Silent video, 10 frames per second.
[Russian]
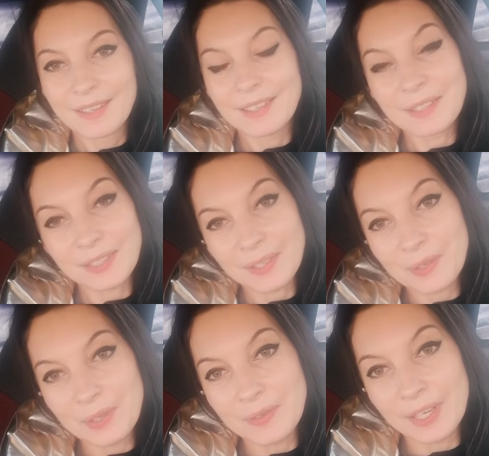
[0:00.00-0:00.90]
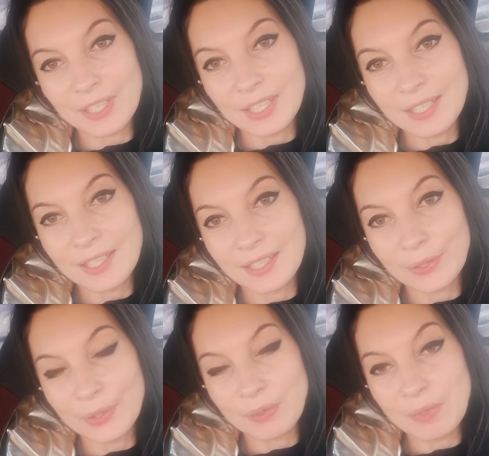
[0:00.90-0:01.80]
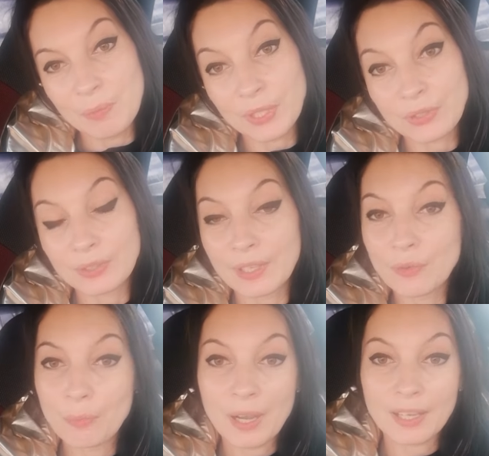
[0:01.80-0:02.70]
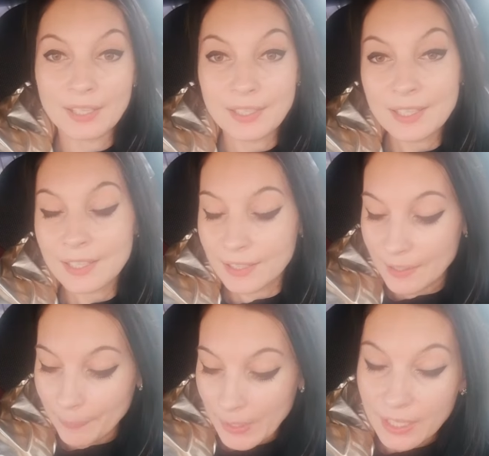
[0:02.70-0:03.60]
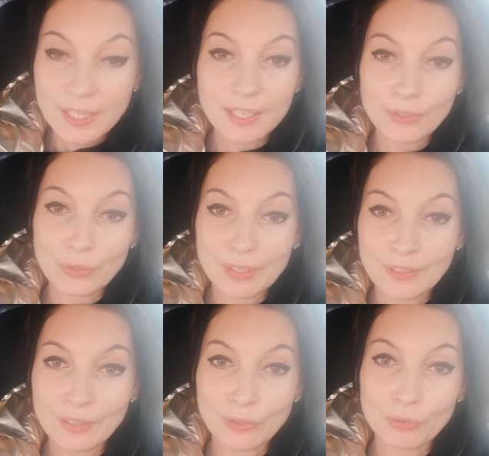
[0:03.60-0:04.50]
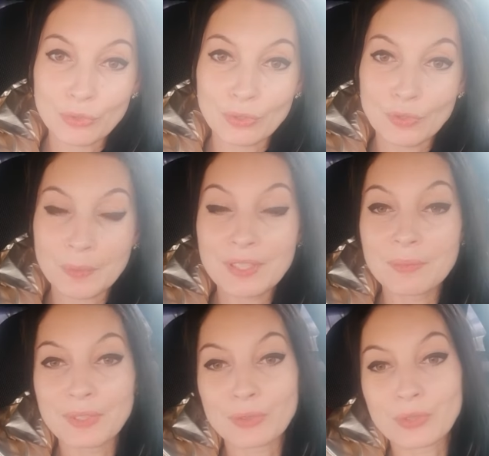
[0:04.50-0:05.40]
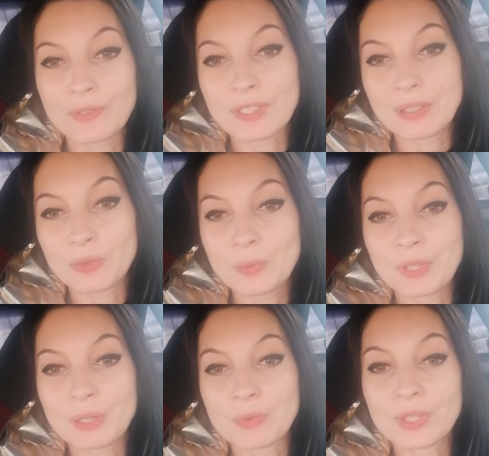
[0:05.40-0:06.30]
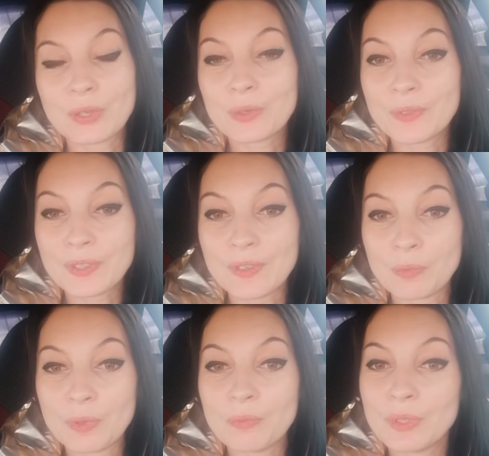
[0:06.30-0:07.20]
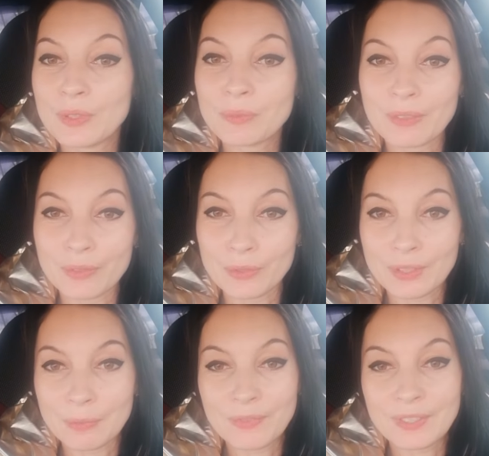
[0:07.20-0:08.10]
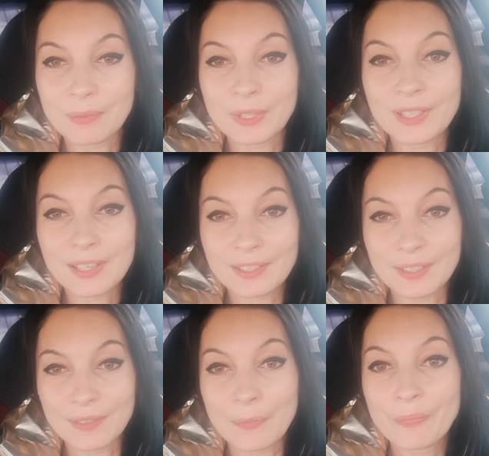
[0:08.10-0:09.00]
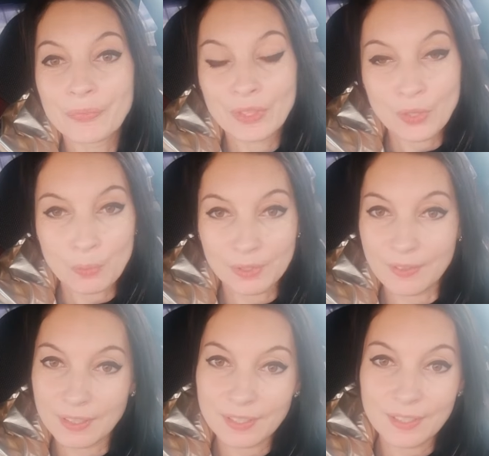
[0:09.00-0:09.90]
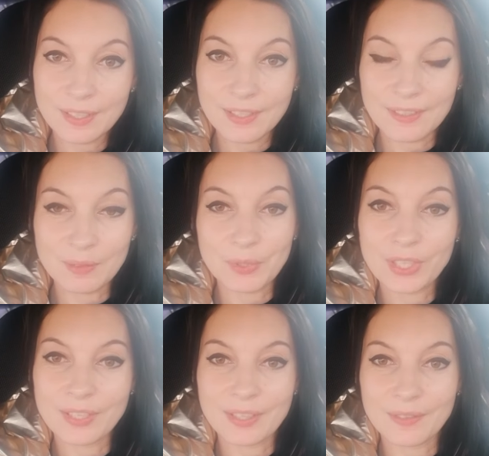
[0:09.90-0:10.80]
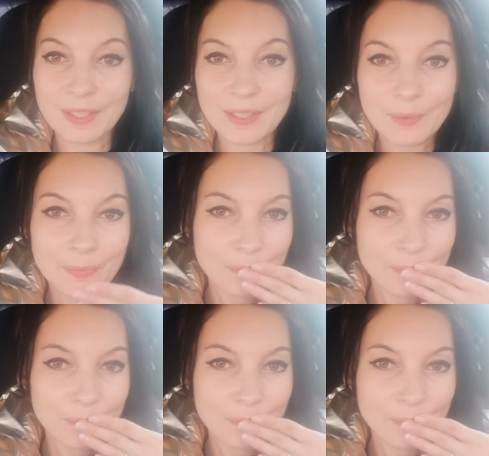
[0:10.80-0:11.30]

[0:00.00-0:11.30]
Это такое выражение, которое мне пришло на ум, пока я ехала. И я хочу сказать о том, что спасибо за то, что вы со мной, потому что кофе с вами безумно вкусный. Всем классного, теплого воскресенья, замечательного дня.